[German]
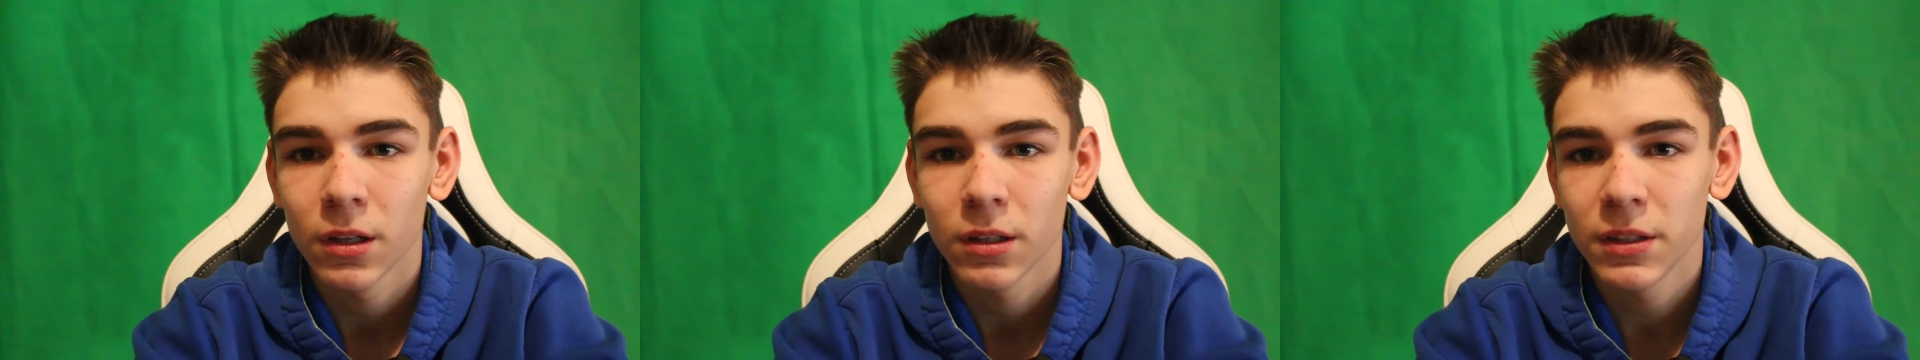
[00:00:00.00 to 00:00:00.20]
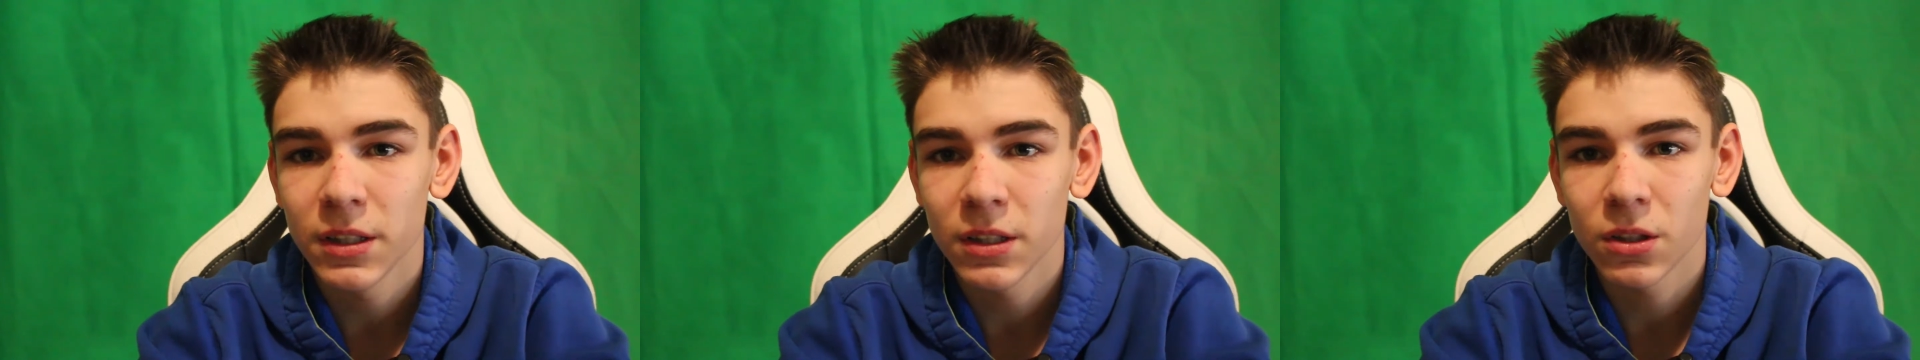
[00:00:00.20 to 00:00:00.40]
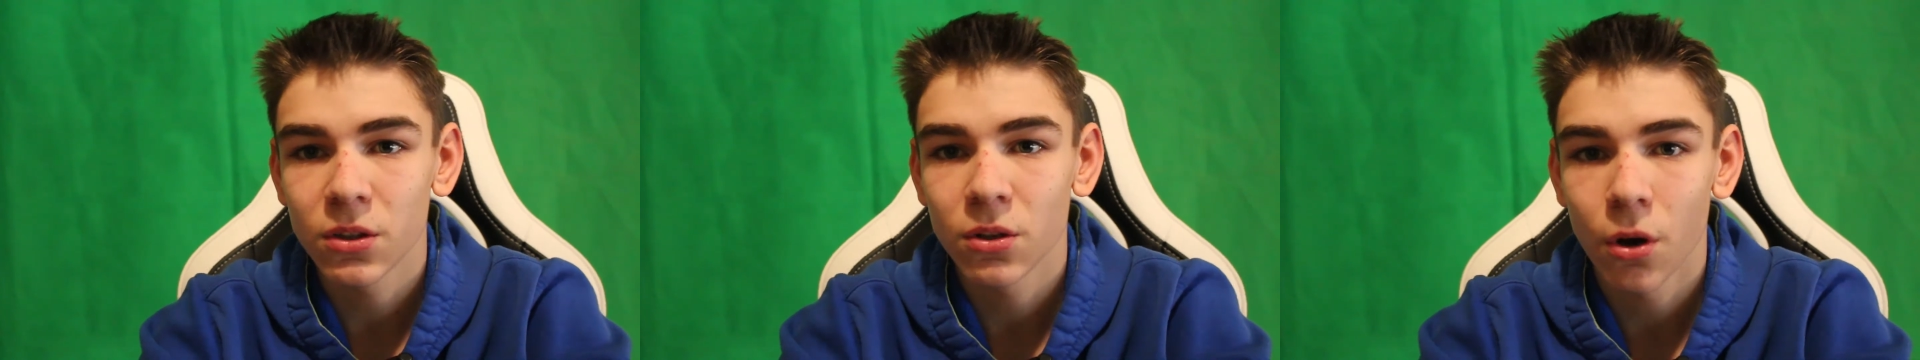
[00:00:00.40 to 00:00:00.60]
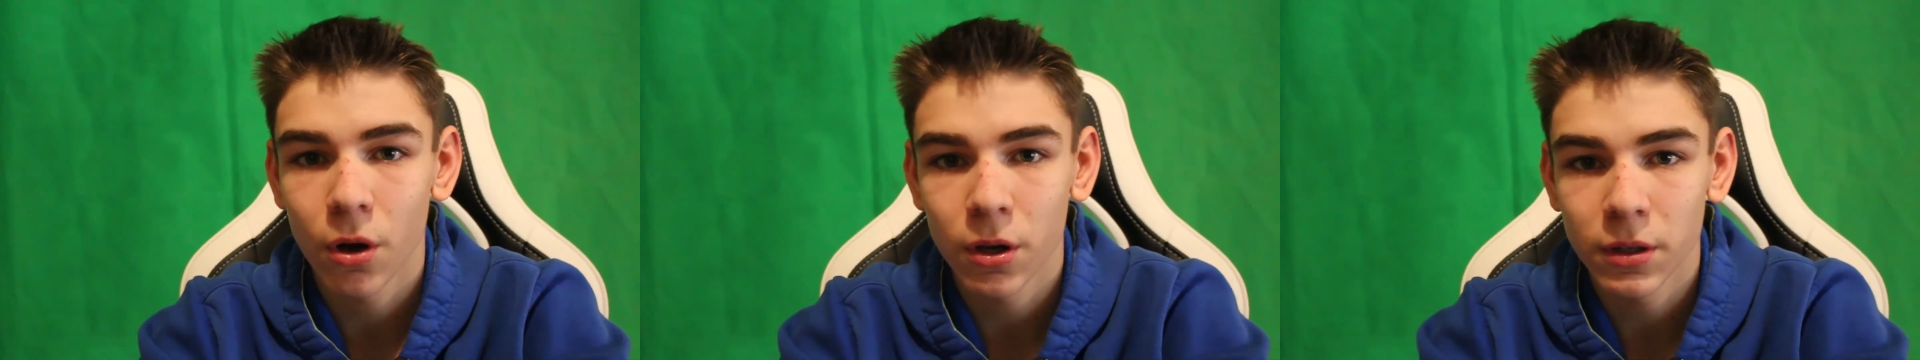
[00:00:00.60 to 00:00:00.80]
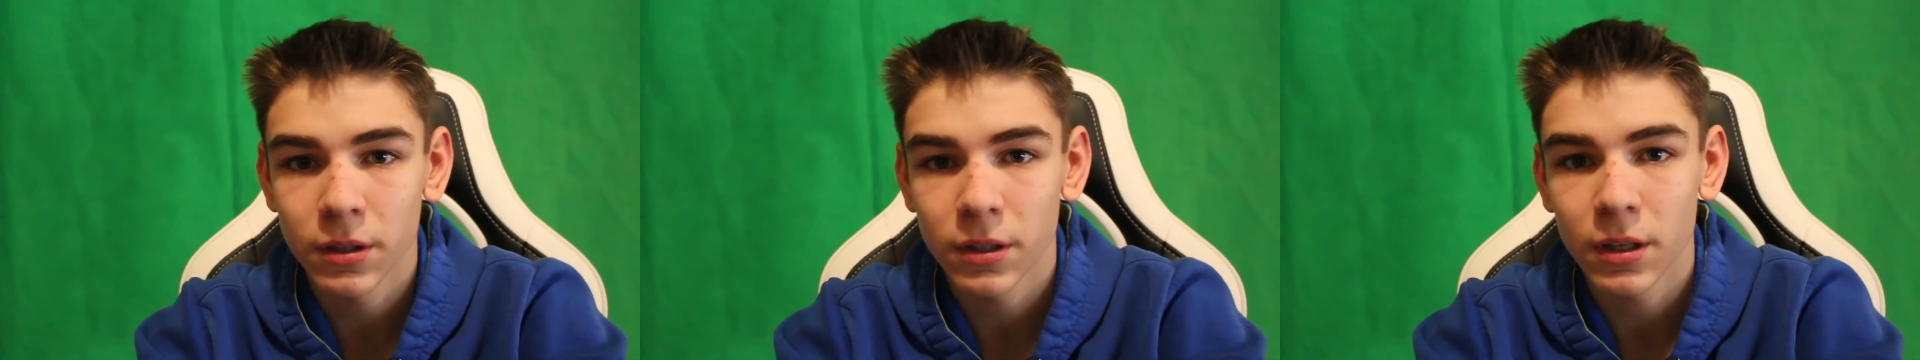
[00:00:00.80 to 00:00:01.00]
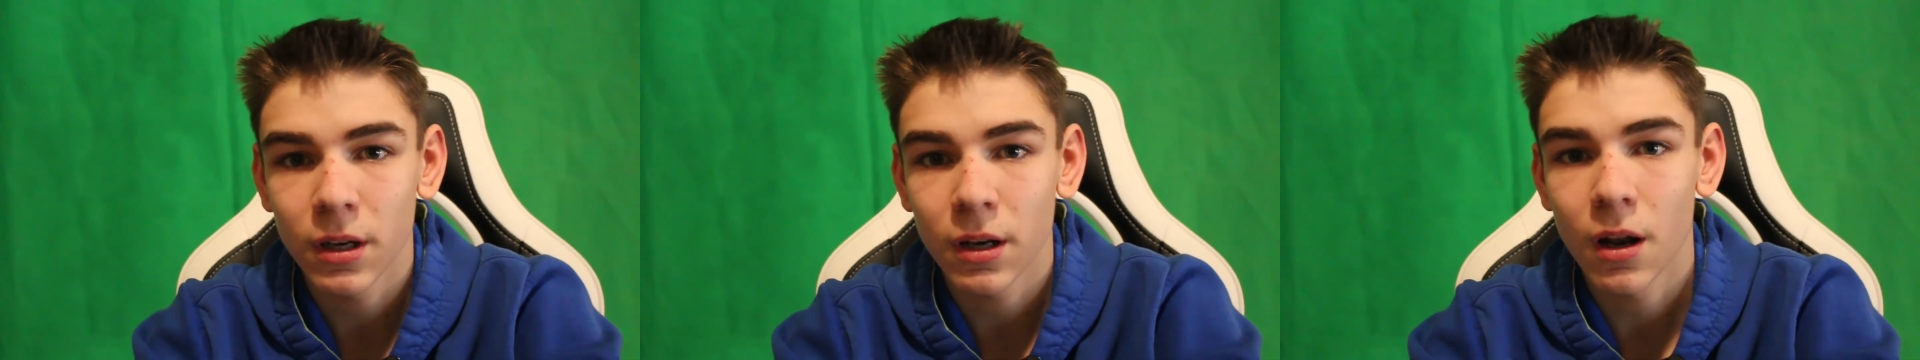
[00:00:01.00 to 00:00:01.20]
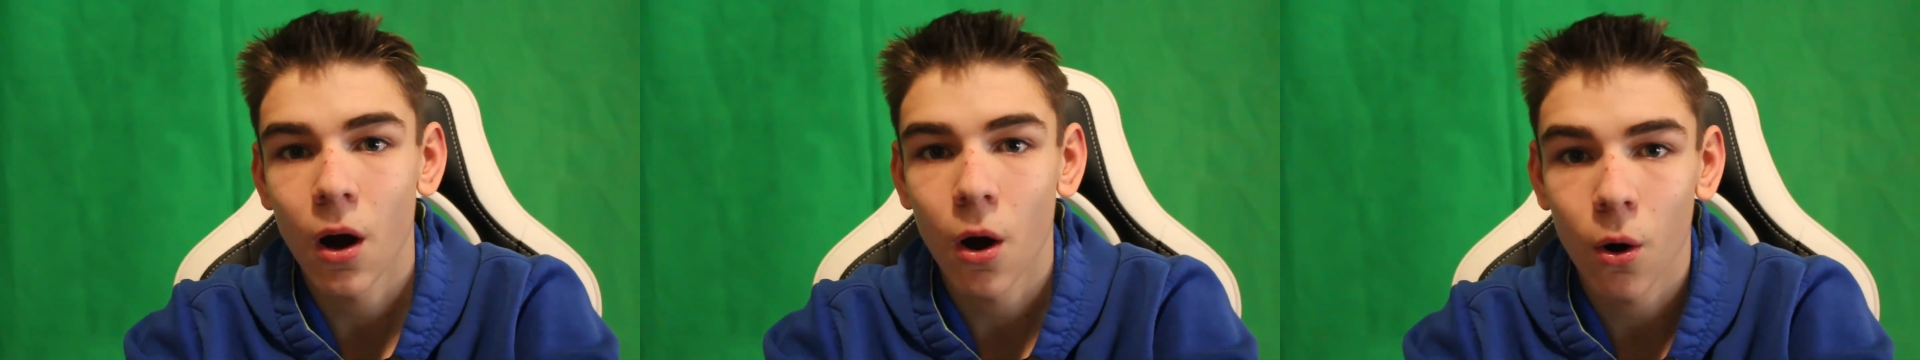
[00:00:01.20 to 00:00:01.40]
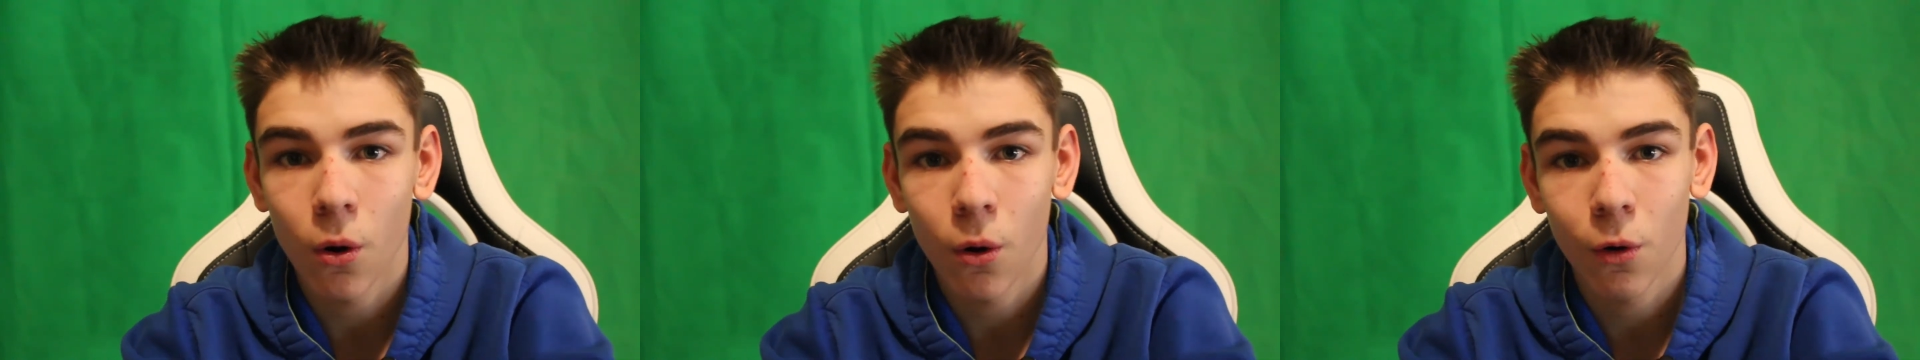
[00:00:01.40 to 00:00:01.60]
die können
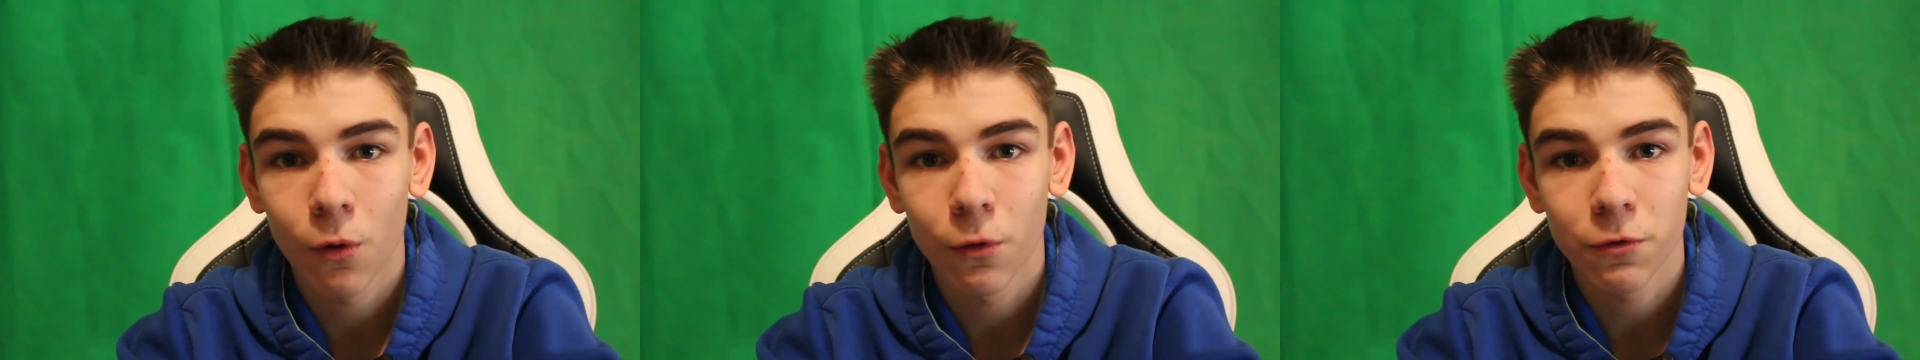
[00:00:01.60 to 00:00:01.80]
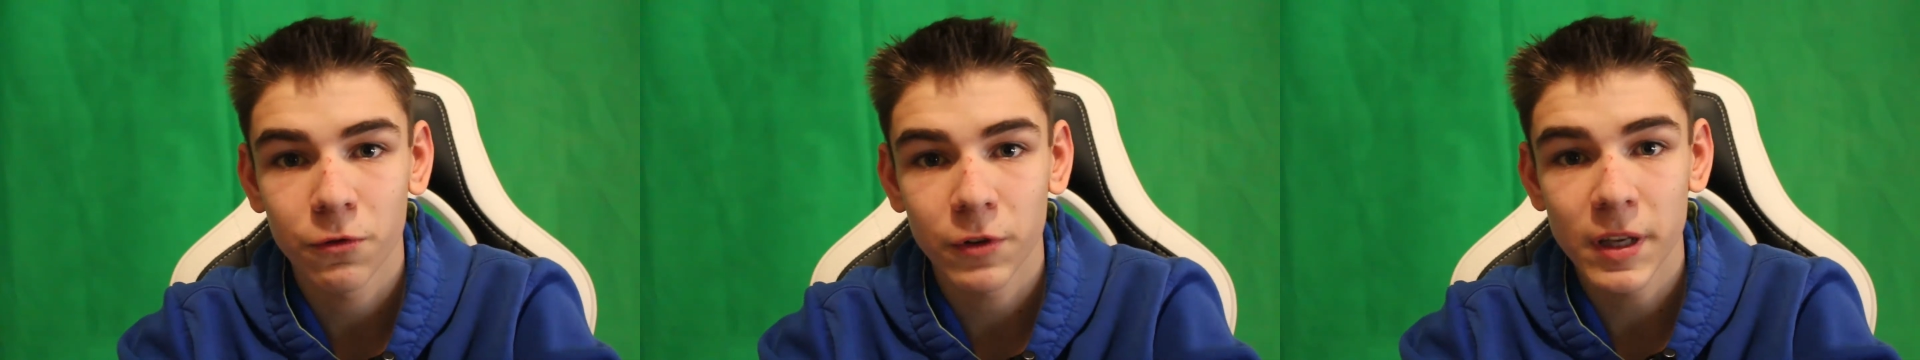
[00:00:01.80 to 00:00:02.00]
auf